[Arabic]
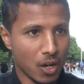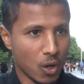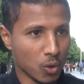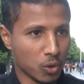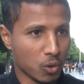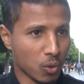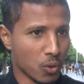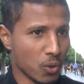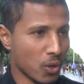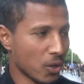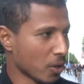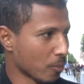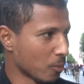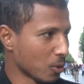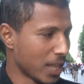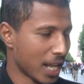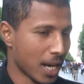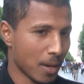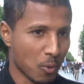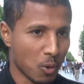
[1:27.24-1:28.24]
اونترونور آه،
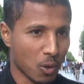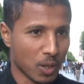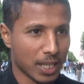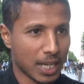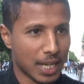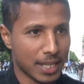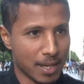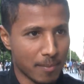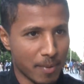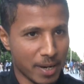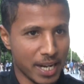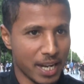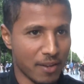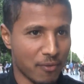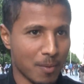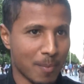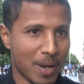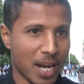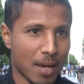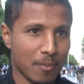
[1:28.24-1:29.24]
مدرب كره قدم راني
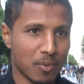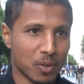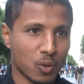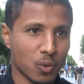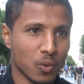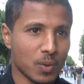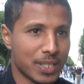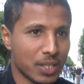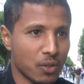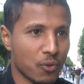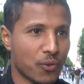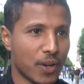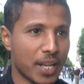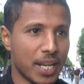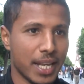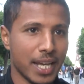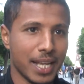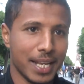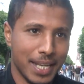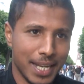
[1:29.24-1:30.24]
في الملعب التونسي
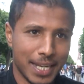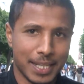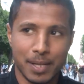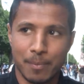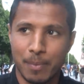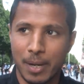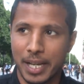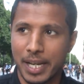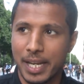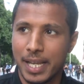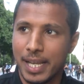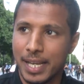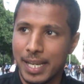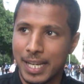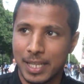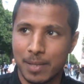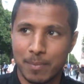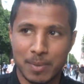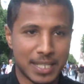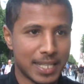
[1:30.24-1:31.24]
وفنان نكتب اغنيه
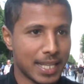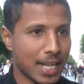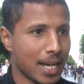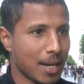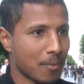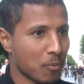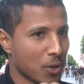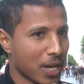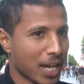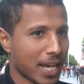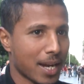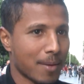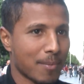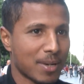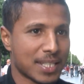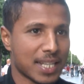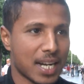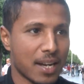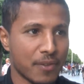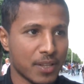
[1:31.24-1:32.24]
نكتب اسلام ونقرا
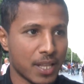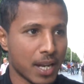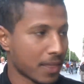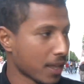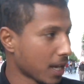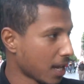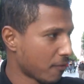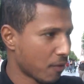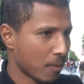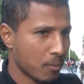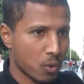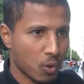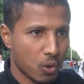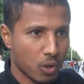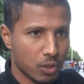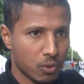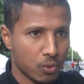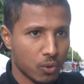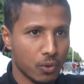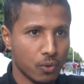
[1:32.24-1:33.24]
مسرح في دار ثقافه بن
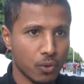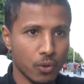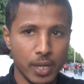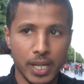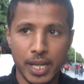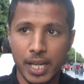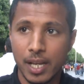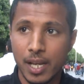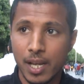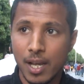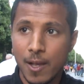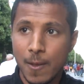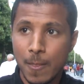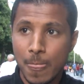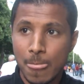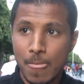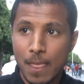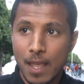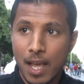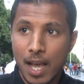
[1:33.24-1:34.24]
خلدون هوني
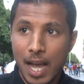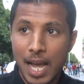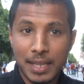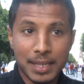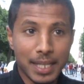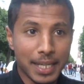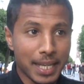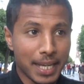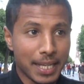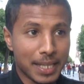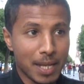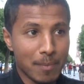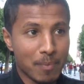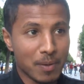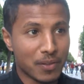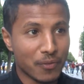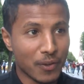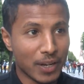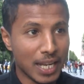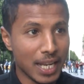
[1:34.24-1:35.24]
حتى كي
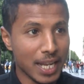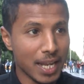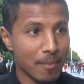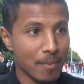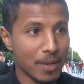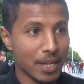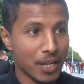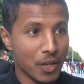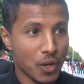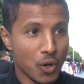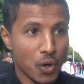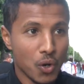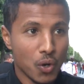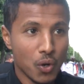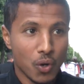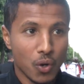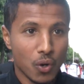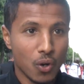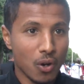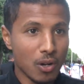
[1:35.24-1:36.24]
كتبت في كلامي
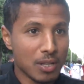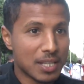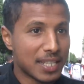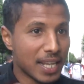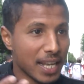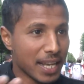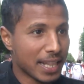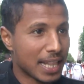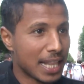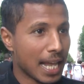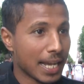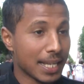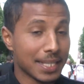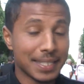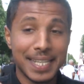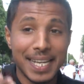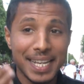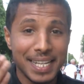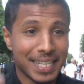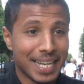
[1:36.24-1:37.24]
قلت زيد
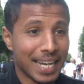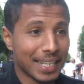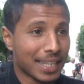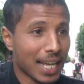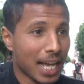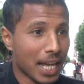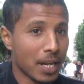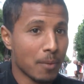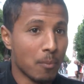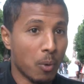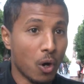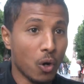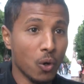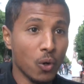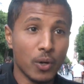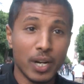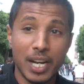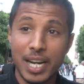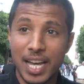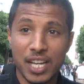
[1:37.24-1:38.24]
زيد قطع
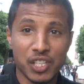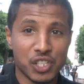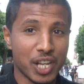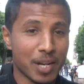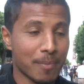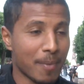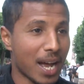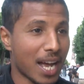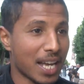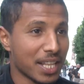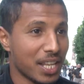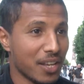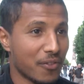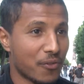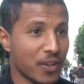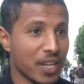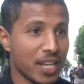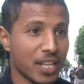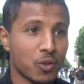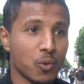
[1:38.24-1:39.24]
البحور الهجر ما عاد
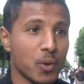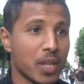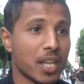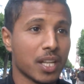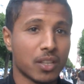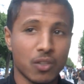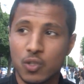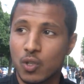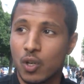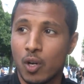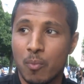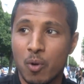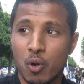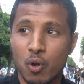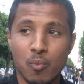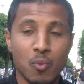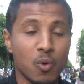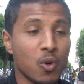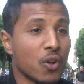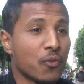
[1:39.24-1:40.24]
يفيد واذا تصعب
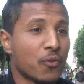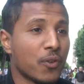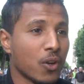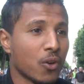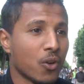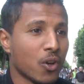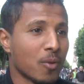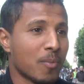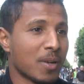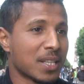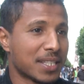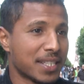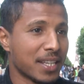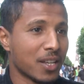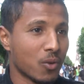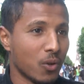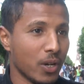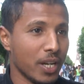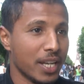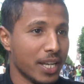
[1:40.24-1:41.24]
الامور في الغربه
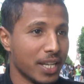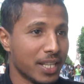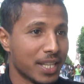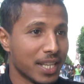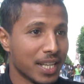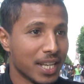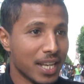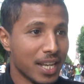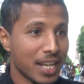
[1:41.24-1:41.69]
تصير وحيد